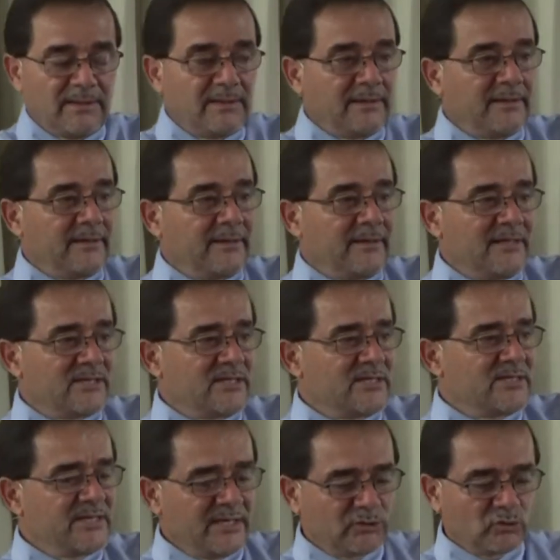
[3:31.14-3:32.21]
eh, es en
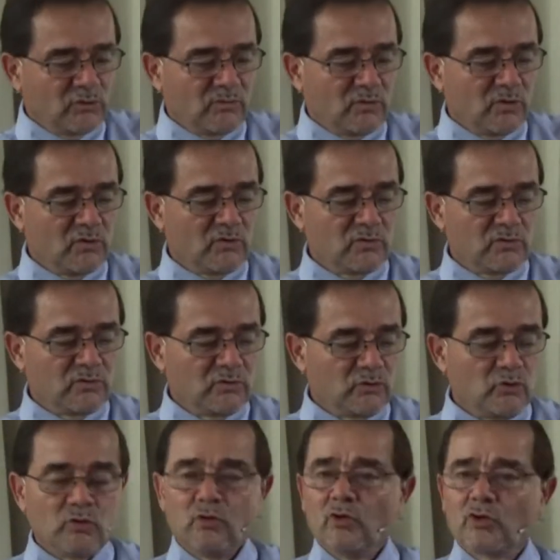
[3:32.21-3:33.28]
cierto modo
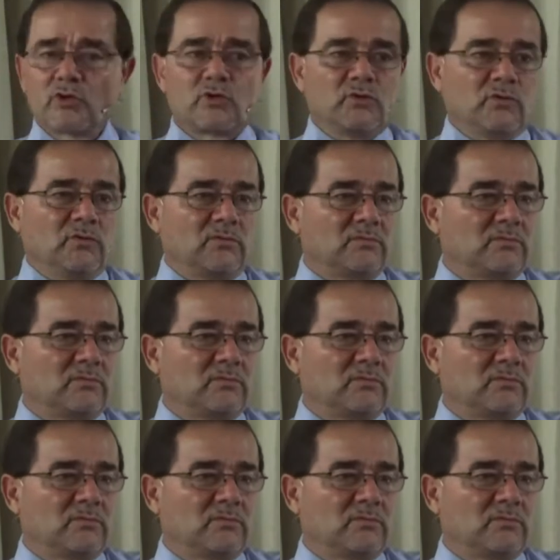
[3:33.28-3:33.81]
dudoso.